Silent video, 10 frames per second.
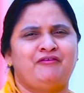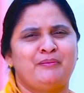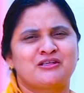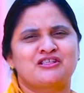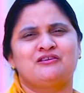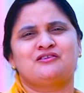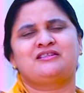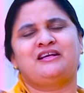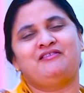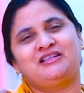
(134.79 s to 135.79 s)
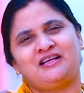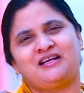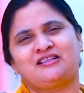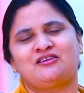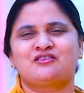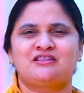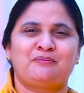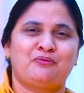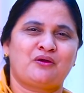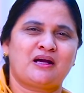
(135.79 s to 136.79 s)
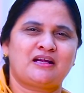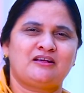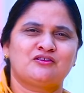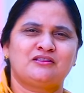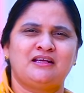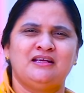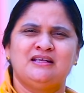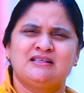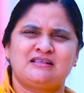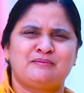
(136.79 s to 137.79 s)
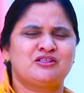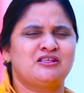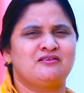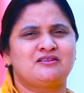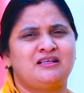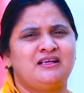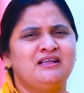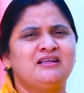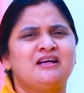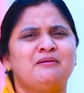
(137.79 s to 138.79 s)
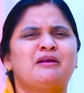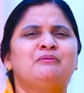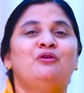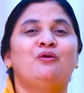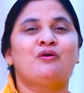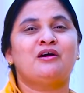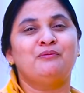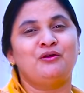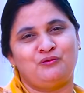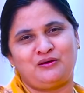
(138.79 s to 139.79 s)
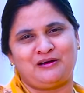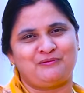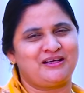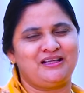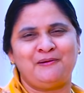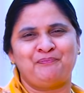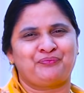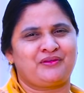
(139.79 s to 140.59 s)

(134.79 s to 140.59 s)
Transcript: విమర్శలు వస్తాయి వ్యతిరేకతలు వస్తాయి పోరాటాలు వస్తాయి సమస్యలు వస్తాయి ఎందుకంటే మనం లోకంలో ఉన్నాం కదా